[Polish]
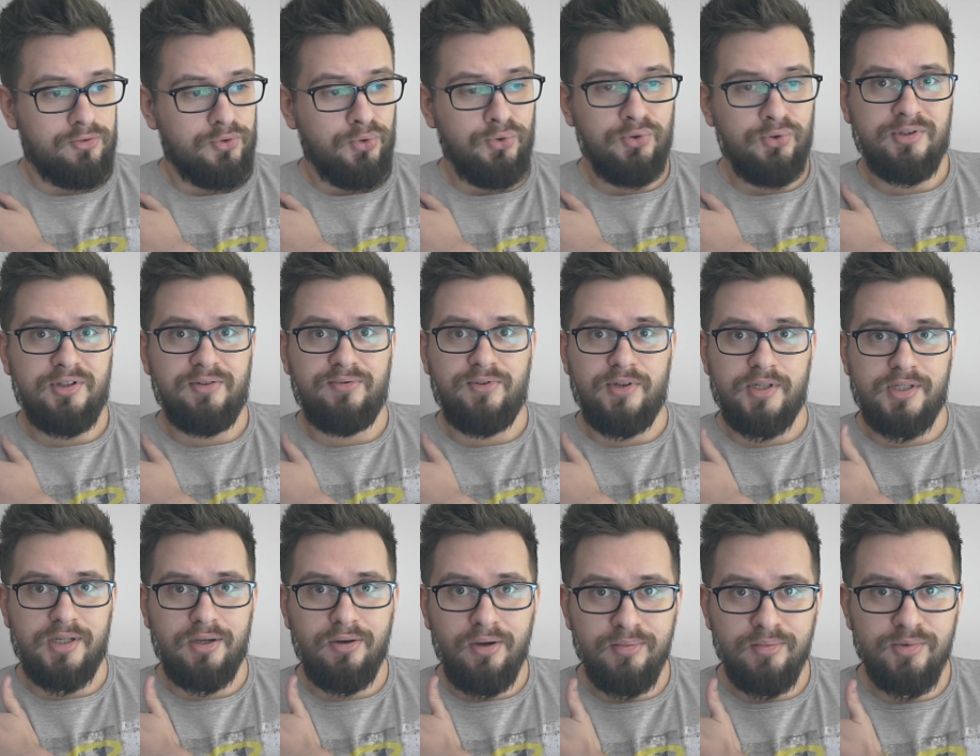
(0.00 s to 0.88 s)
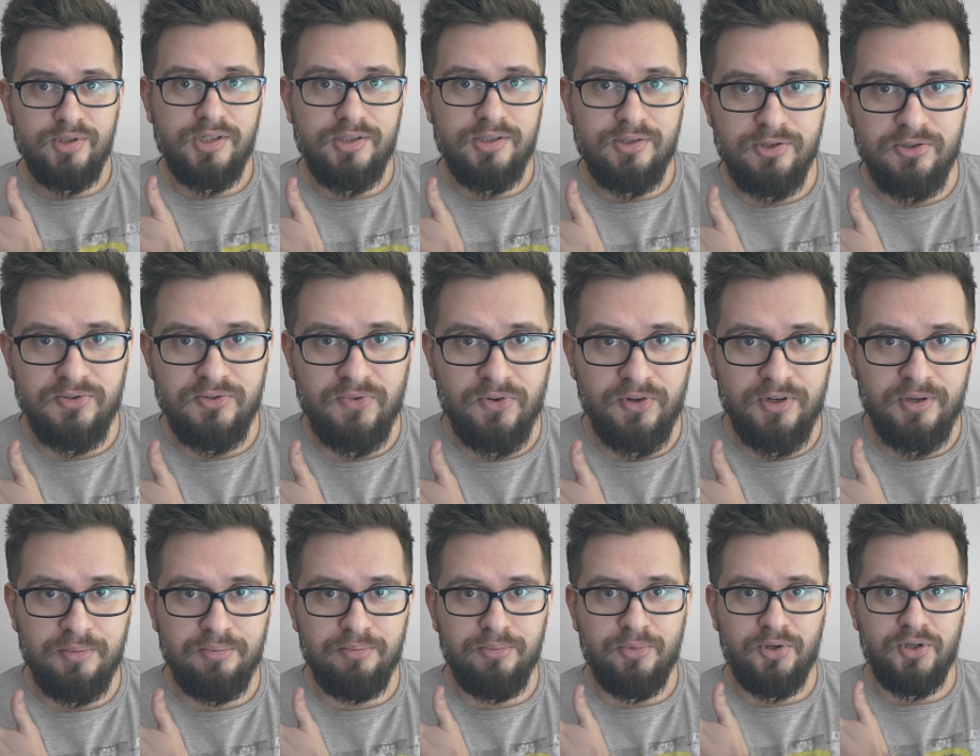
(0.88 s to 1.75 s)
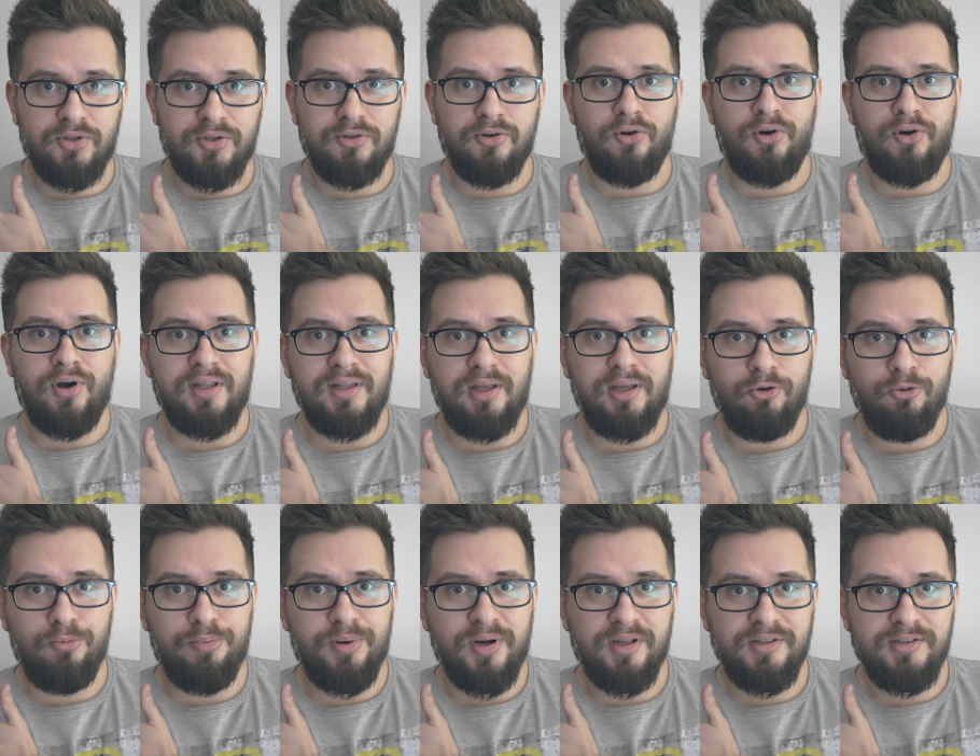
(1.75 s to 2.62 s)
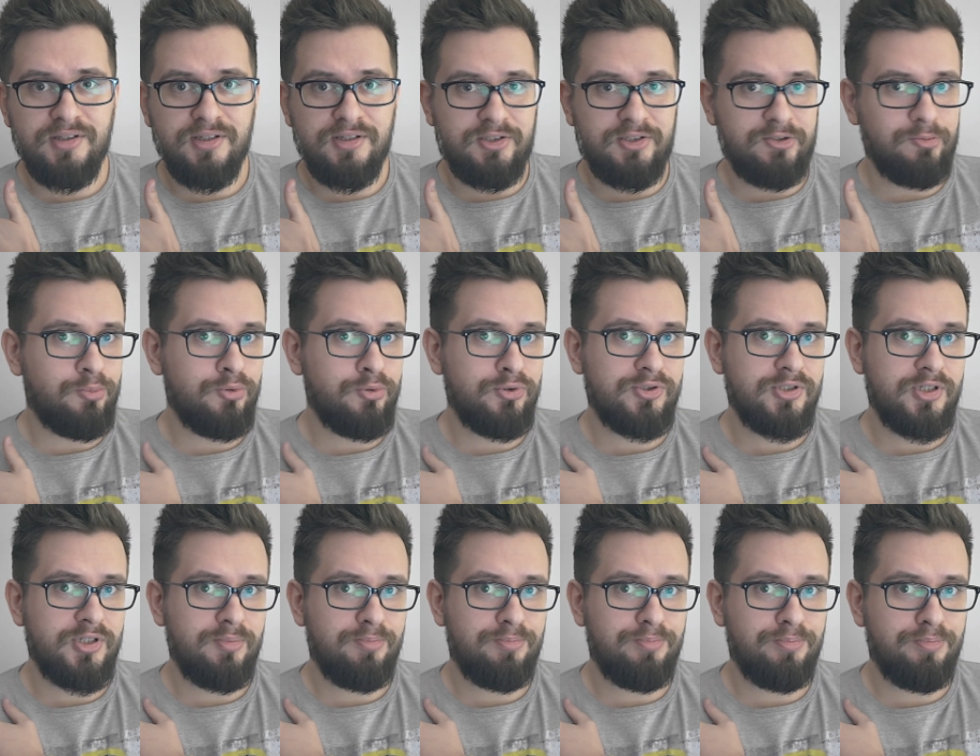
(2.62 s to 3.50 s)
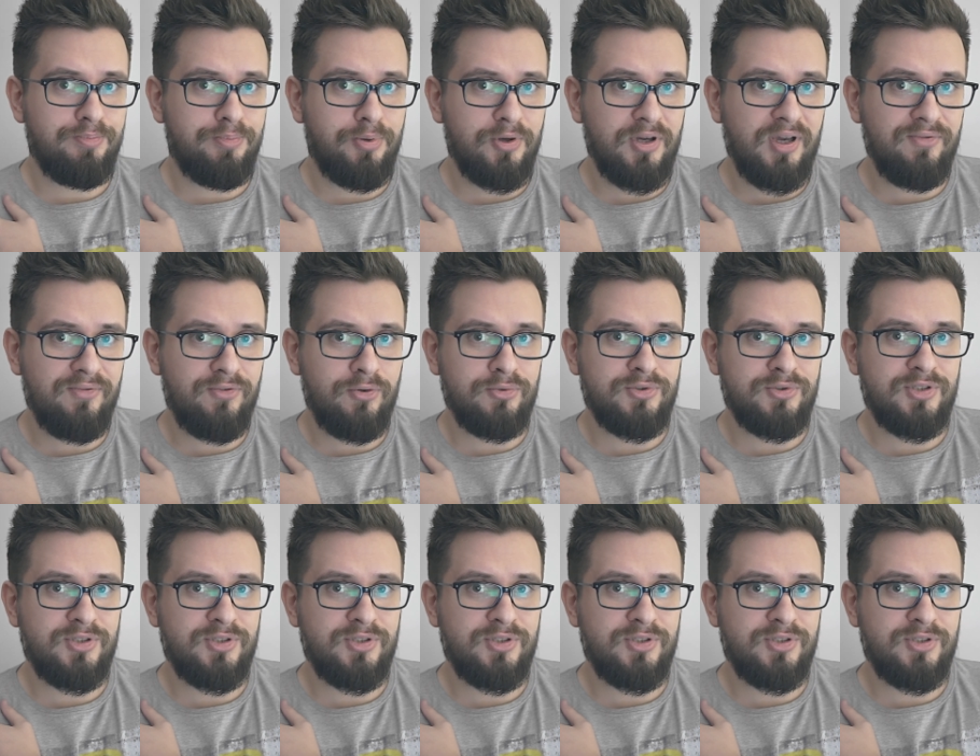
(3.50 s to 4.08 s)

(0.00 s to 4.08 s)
Kurde, wiedziałem, że z rozwojem mojego kanału prędzej czy później pojawią